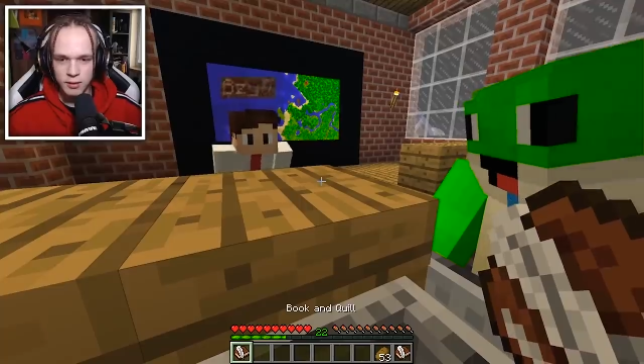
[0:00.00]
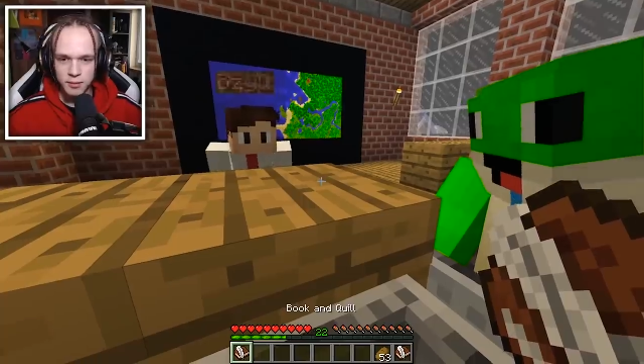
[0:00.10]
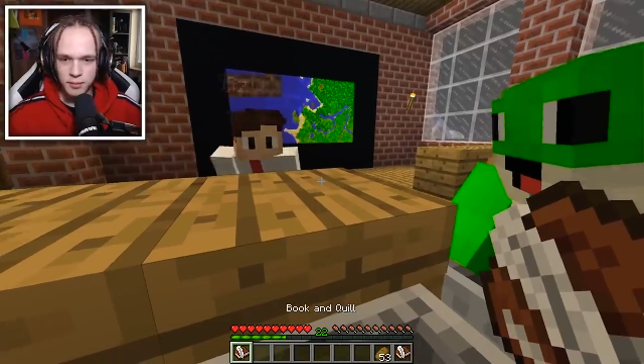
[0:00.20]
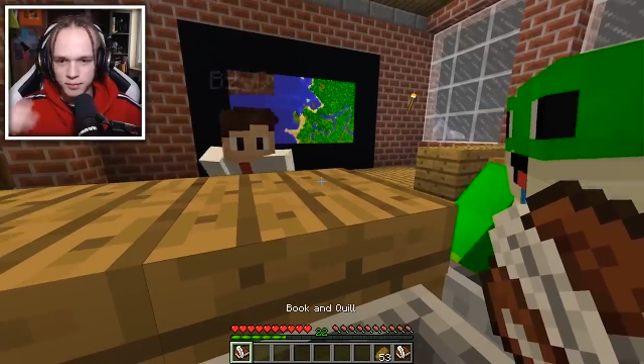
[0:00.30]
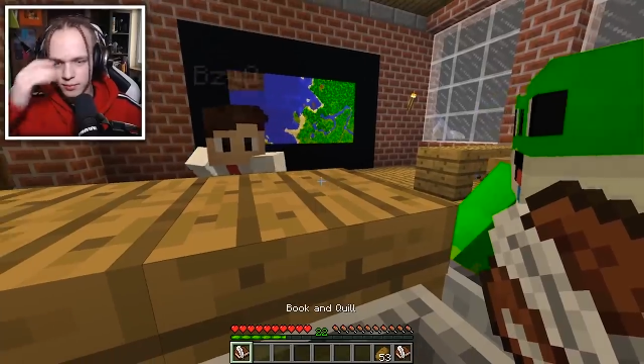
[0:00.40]

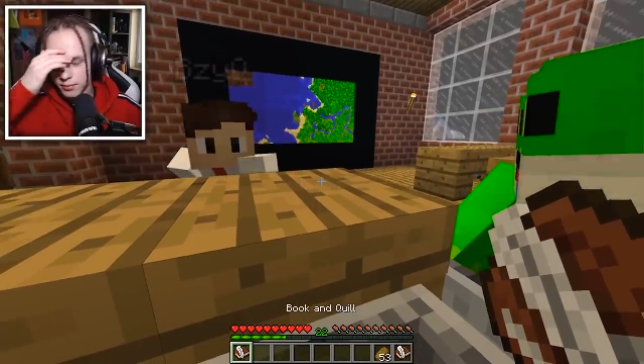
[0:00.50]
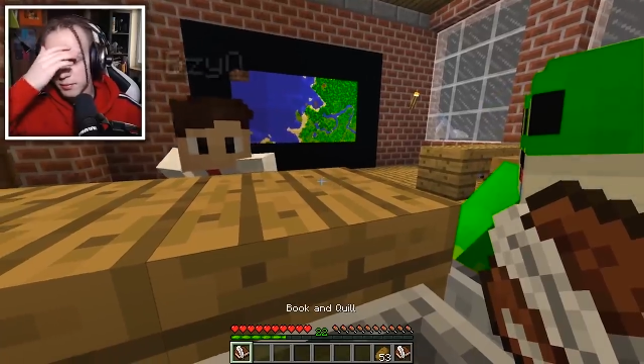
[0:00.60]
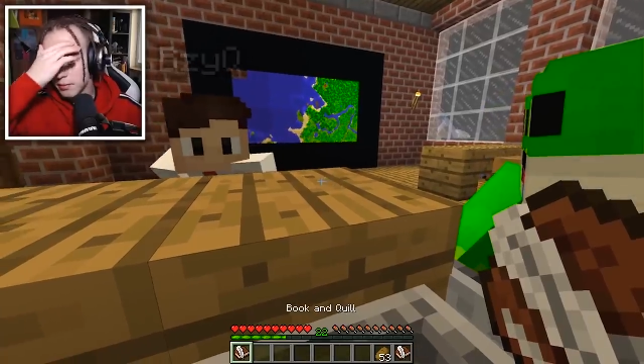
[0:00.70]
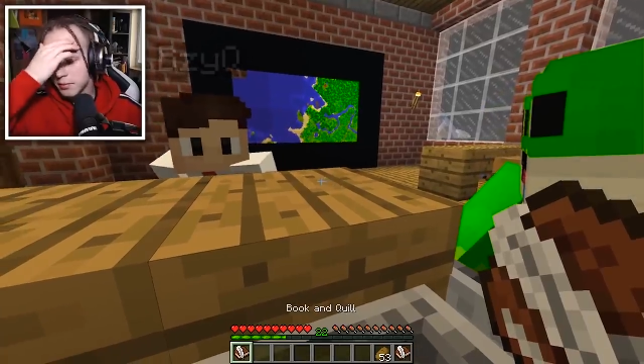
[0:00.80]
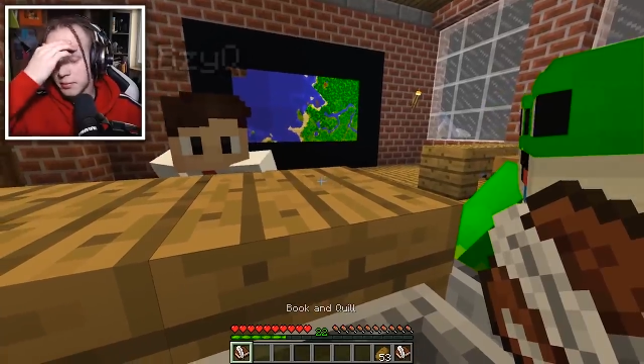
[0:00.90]
ocenę
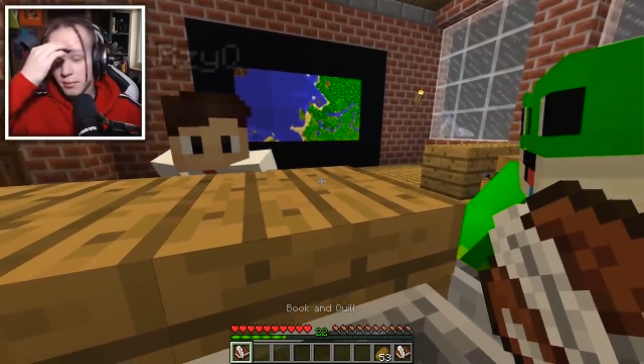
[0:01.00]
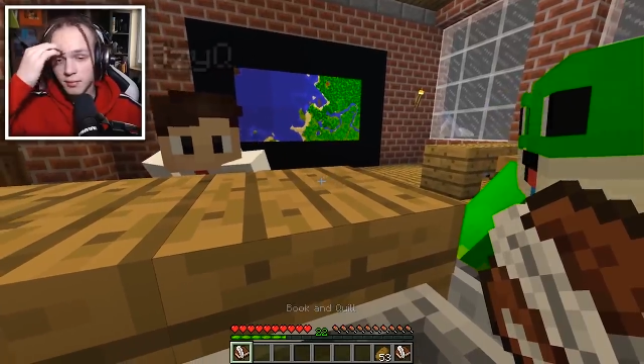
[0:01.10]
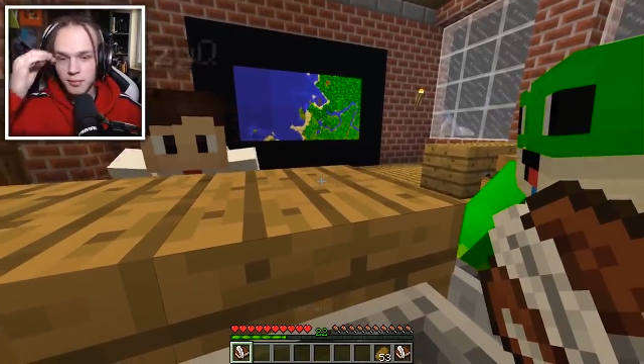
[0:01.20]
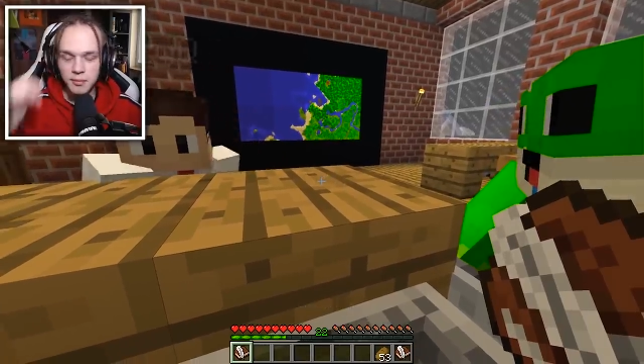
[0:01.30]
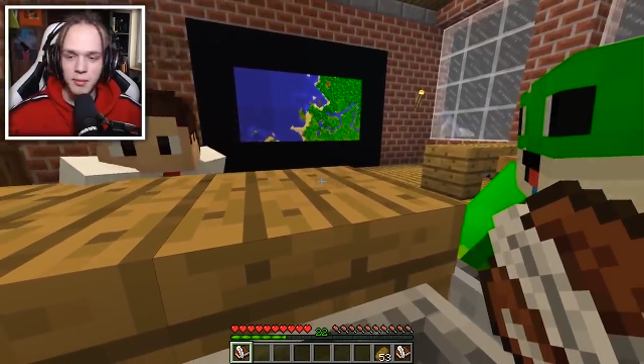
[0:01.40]
podnieść. O,
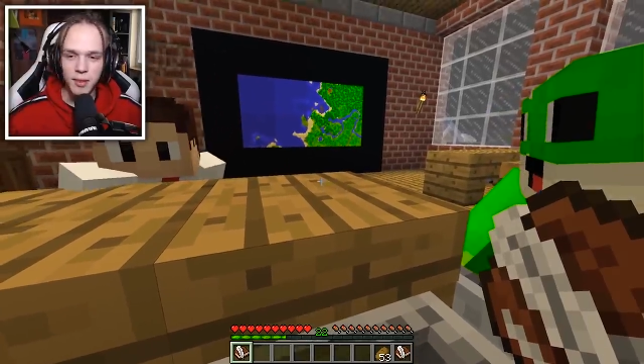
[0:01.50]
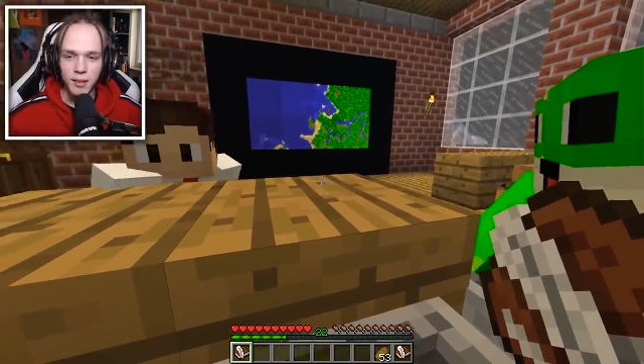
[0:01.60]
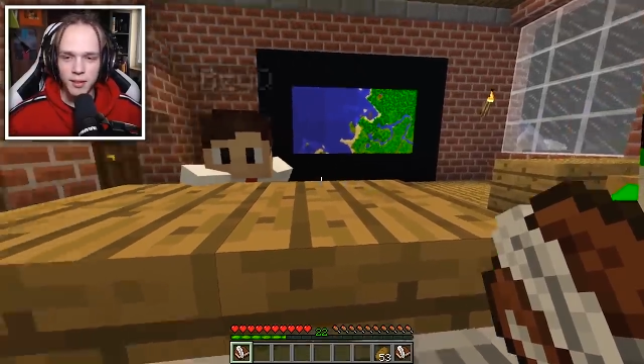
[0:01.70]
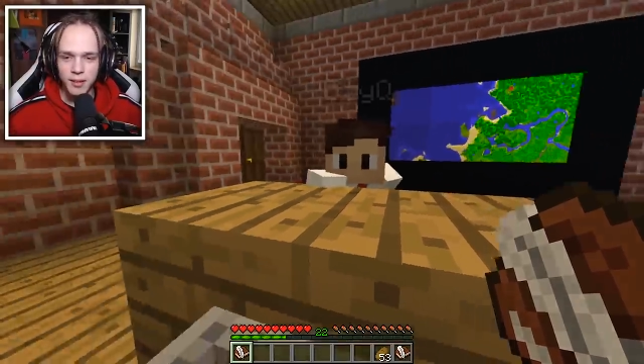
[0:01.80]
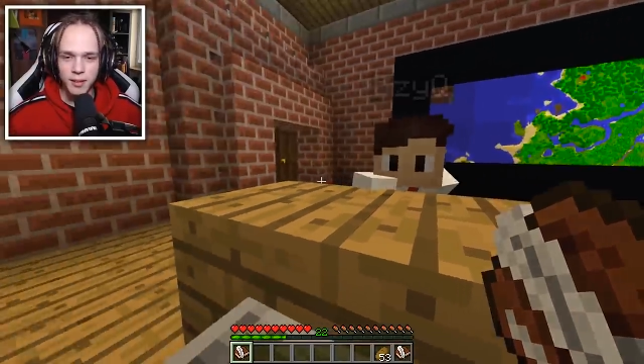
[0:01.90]
Tościku,
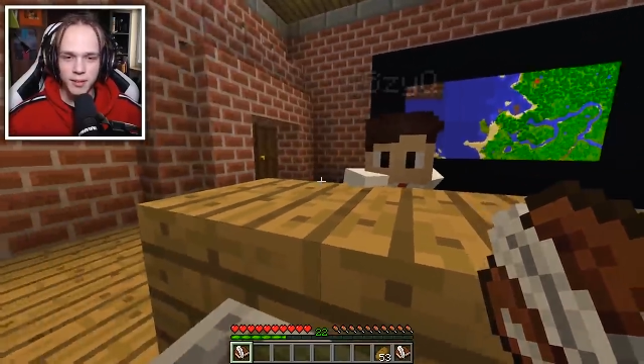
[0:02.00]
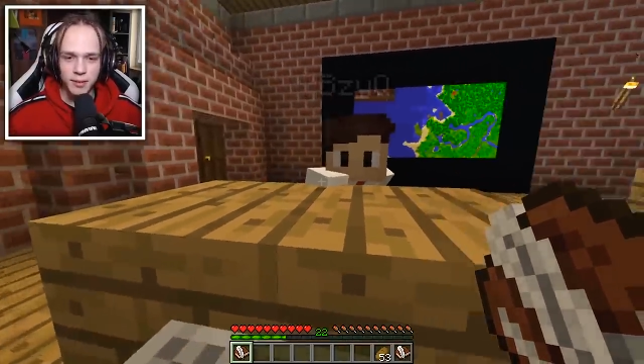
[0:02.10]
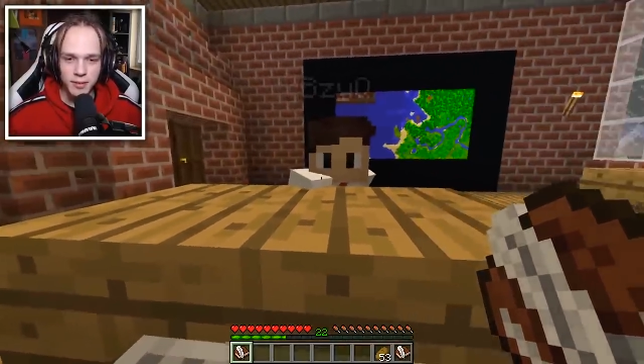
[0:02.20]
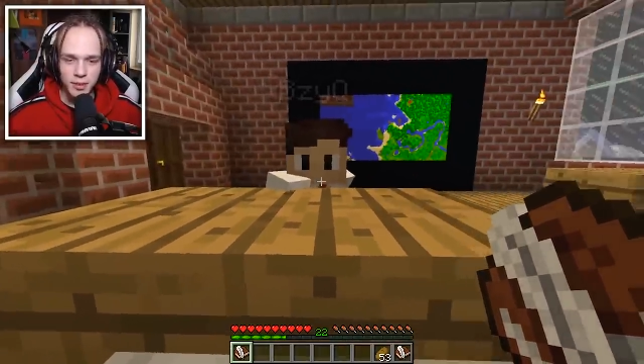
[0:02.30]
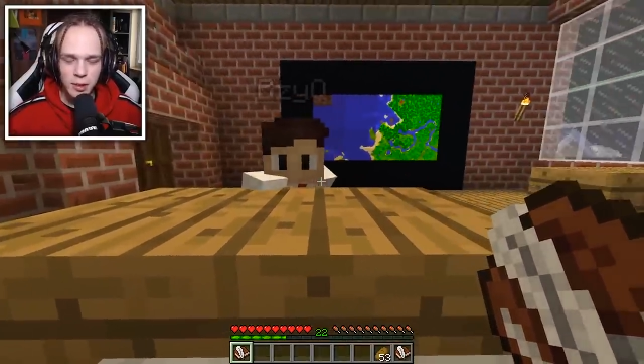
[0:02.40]

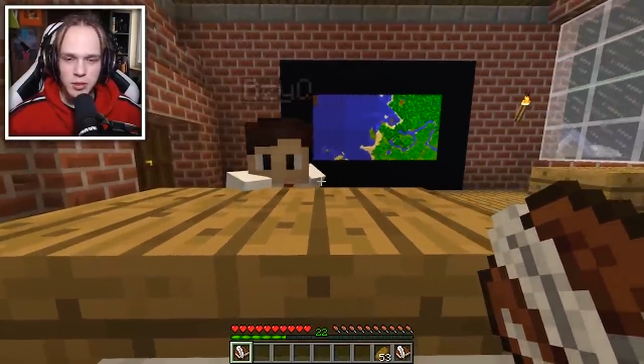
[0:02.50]
no nie Dobrze,